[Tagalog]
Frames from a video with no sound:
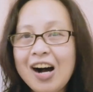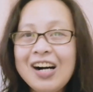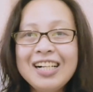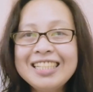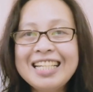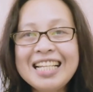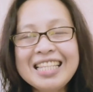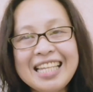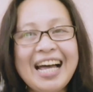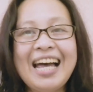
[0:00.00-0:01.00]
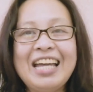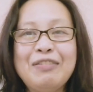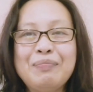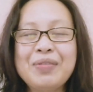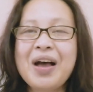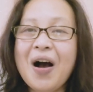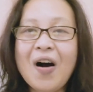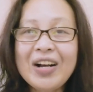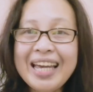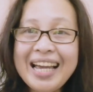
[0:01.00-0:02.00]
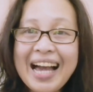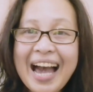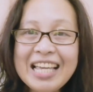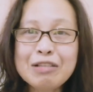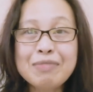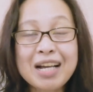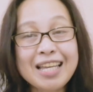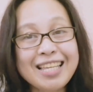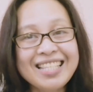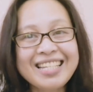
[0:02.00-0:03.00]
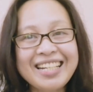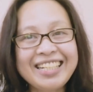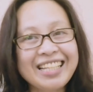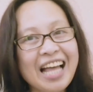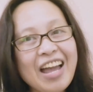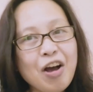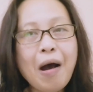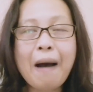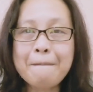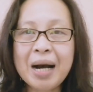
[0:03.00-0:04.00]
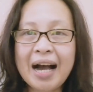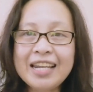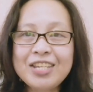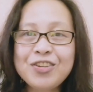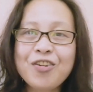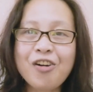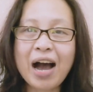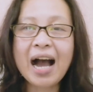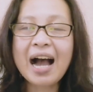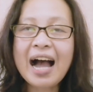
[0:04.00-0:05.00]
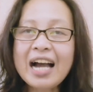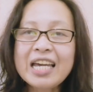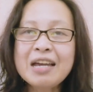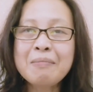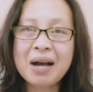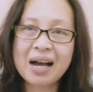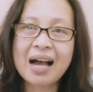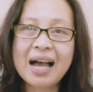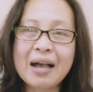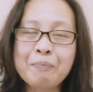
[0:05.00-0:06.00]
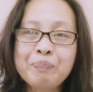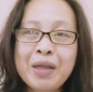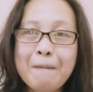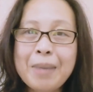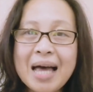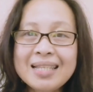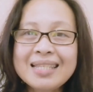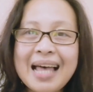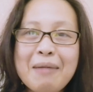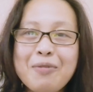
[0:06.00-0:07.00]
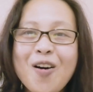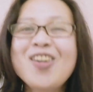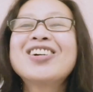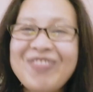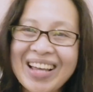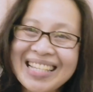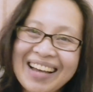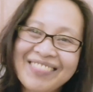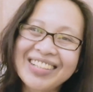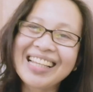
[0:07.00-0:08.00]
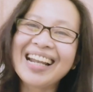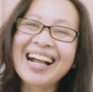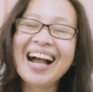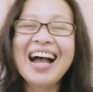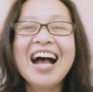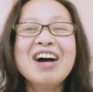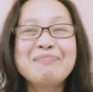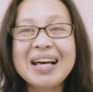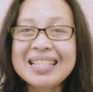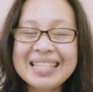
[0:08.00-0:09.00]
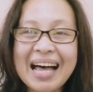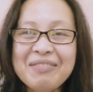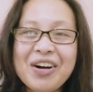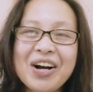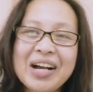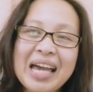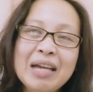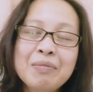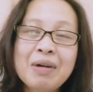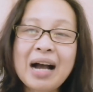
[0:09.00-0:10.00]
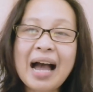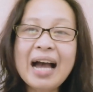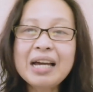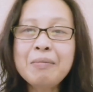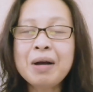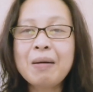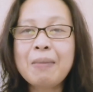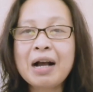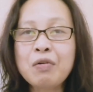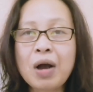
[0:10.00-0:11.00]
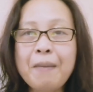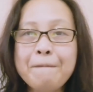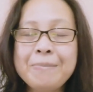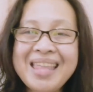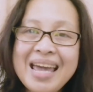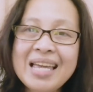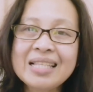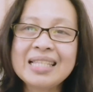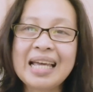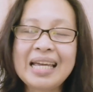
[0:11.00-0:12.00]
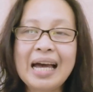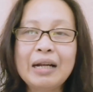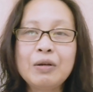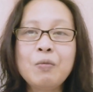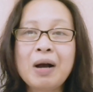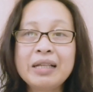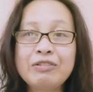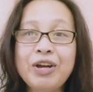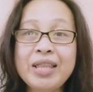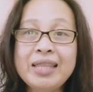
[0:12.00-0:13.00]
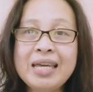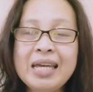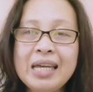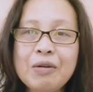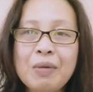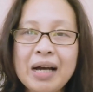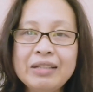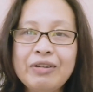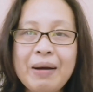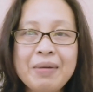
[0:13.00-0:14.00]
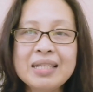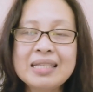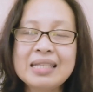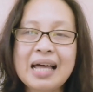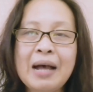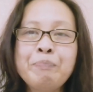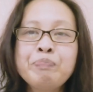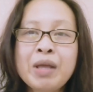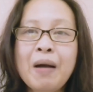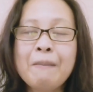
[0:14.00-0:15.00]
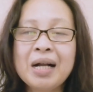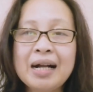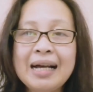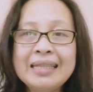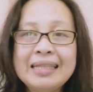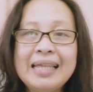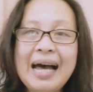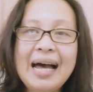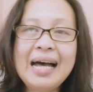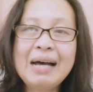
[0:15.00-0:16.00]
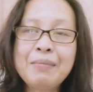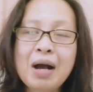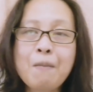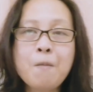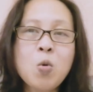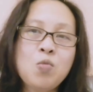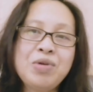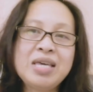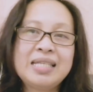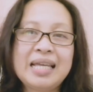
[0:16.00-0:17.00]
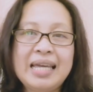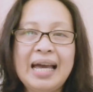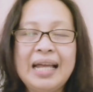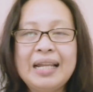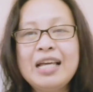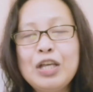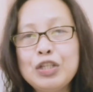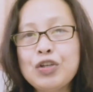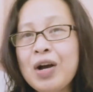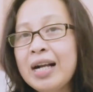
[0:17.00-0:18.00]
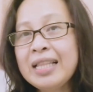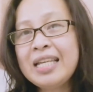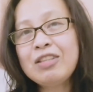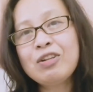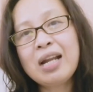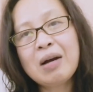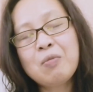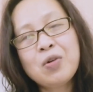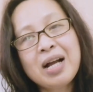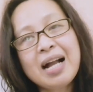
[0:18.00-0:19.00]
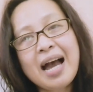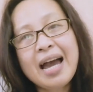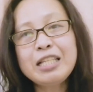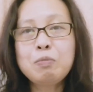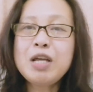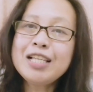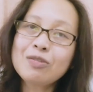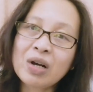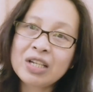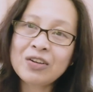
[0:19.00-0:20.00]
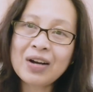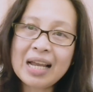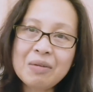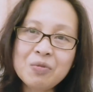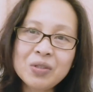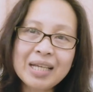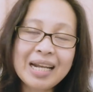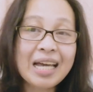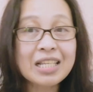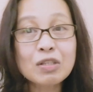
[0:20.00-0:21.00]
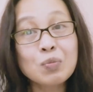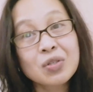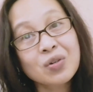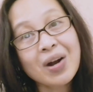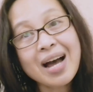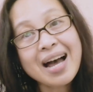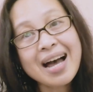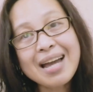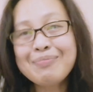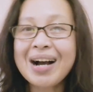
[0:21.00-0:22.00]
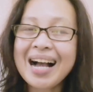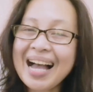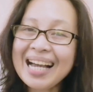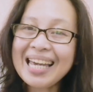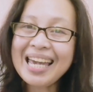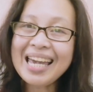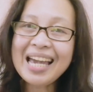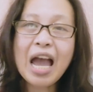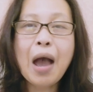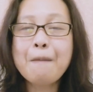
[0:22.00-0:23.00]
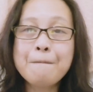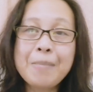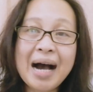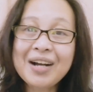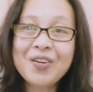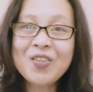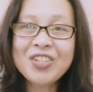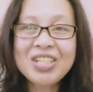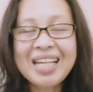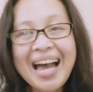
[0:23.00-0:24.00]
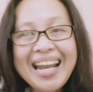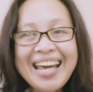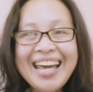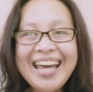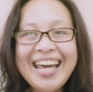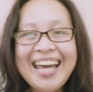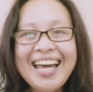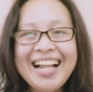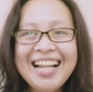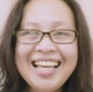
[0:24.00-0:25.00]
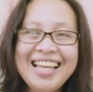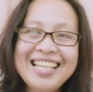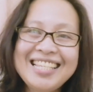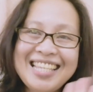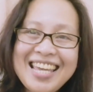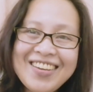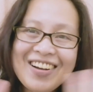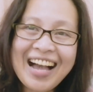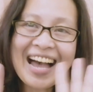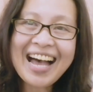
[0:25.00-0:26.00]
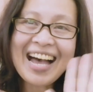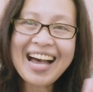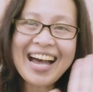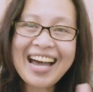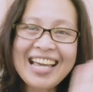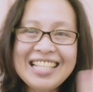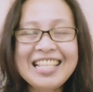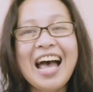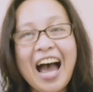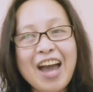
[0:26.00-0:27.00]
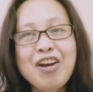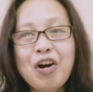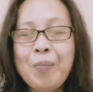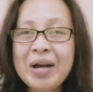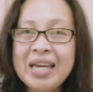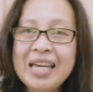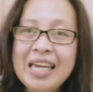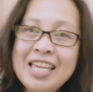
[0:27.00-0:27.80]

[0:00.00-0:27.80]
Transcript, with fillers: all the time. Okay guys, mag-start na tayo. Abangan ninyo ang aking mga pasabog, pasabog talaga, pasabog, yan yung mga aking mga bagong updates, ayan, yung mga trending, yung mga dramas na magaganda, mga movies, ayan. So hanggang dito na lang muna guys, please huwag niyong kalimutan na isubscribe ang aking bagong channel. See you guys! I hope maging